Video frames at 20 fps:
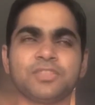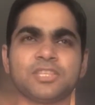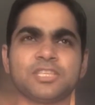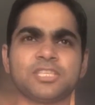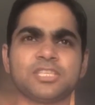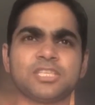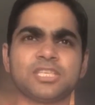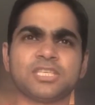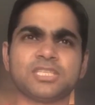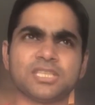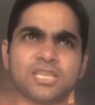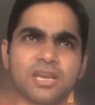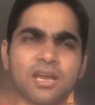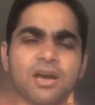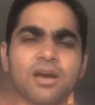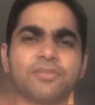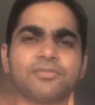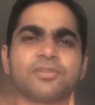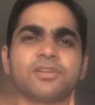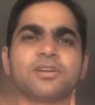सिक्स एंड
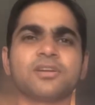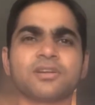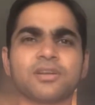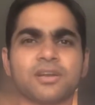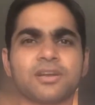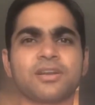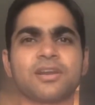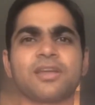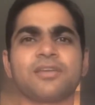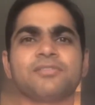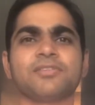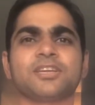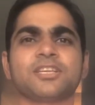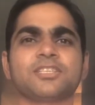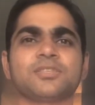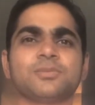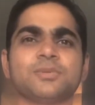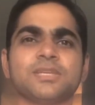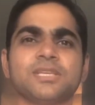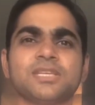हाफ ईयर का ड्राइविंग
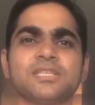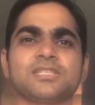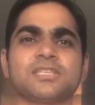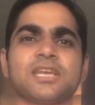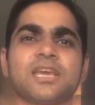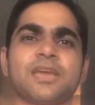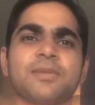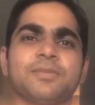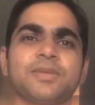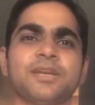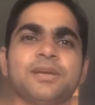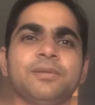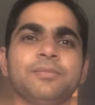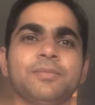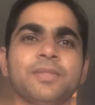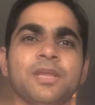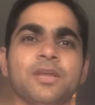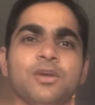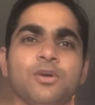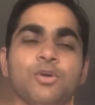एक्सपीरियंस है मेरा
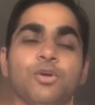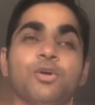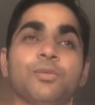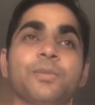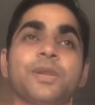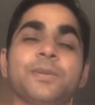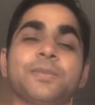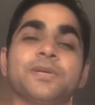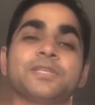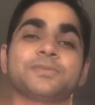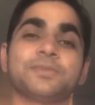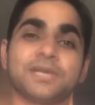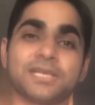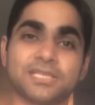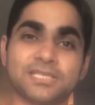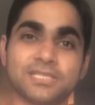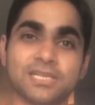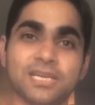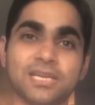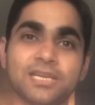और मेरे पास
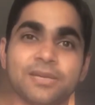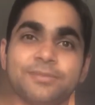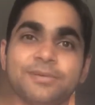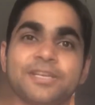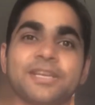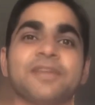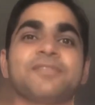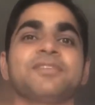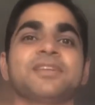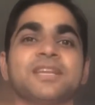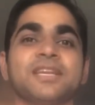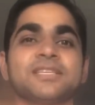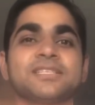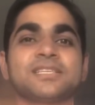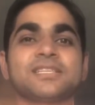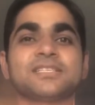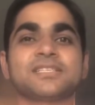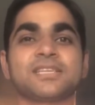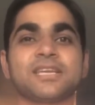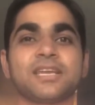पाकिस्तान का भी ड्राइविंग
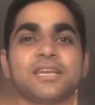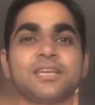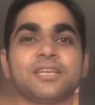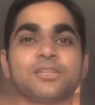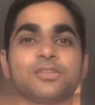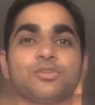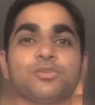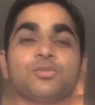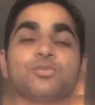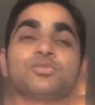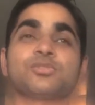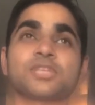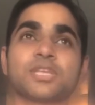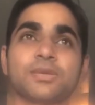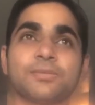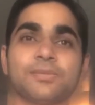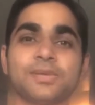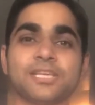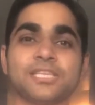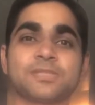लाइसेंस है तो उसकी
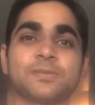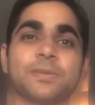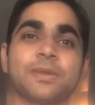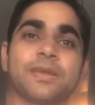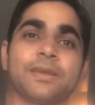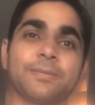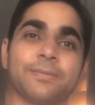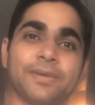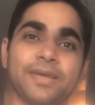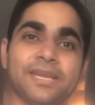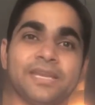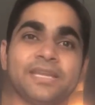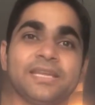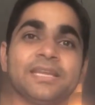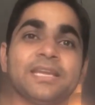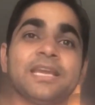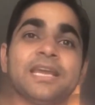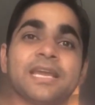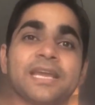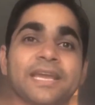बेस पे मैंने
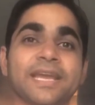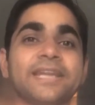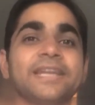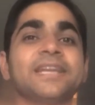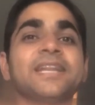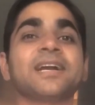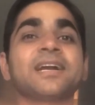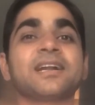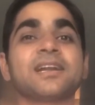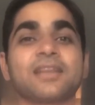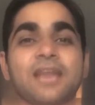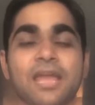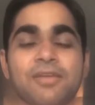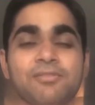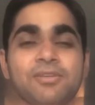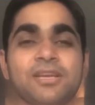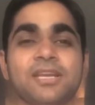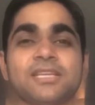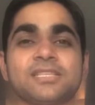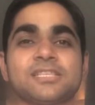कनाडा का
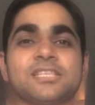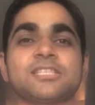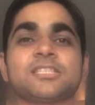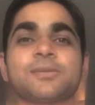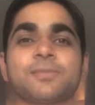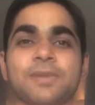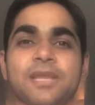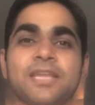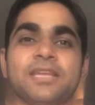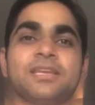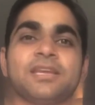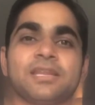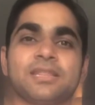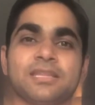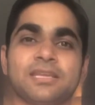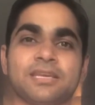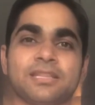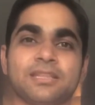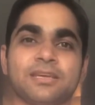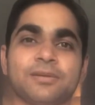ड्राइविंग लाइसेंस अप्लाई कर
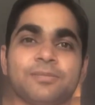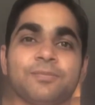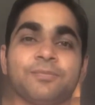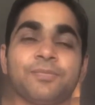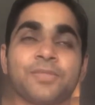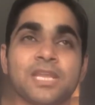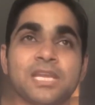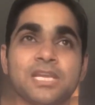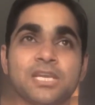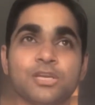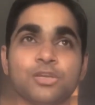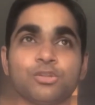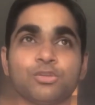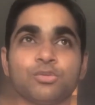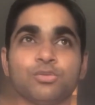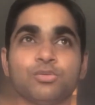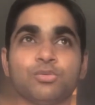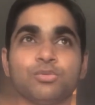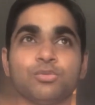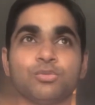दिया था
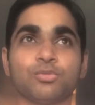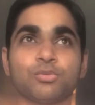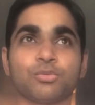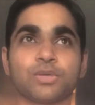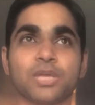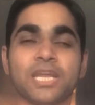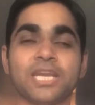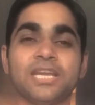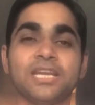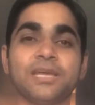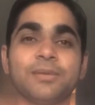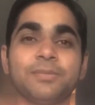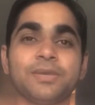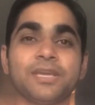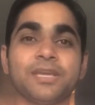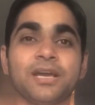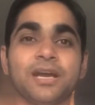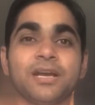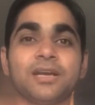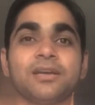तो कनाडा
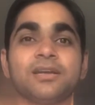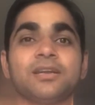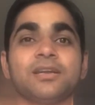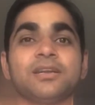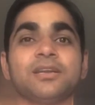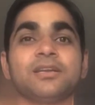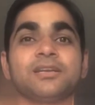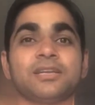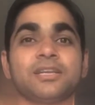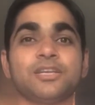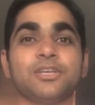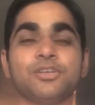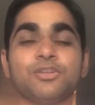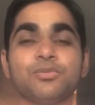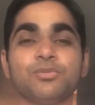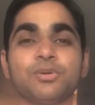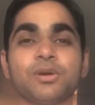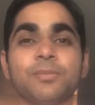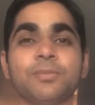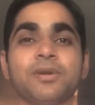में अगर
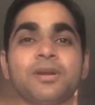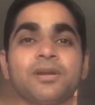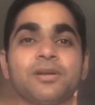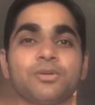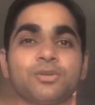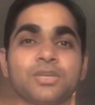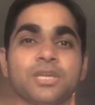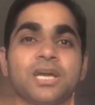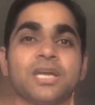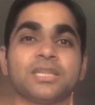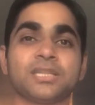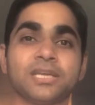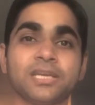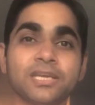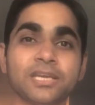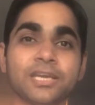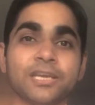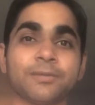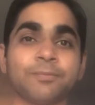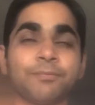न्यू कमर कोई आता
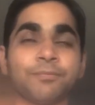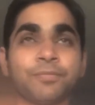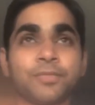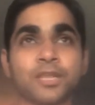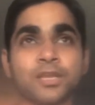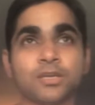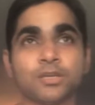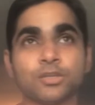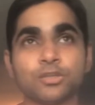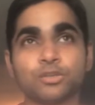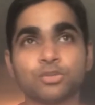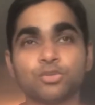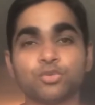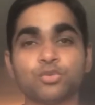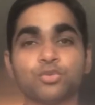है तो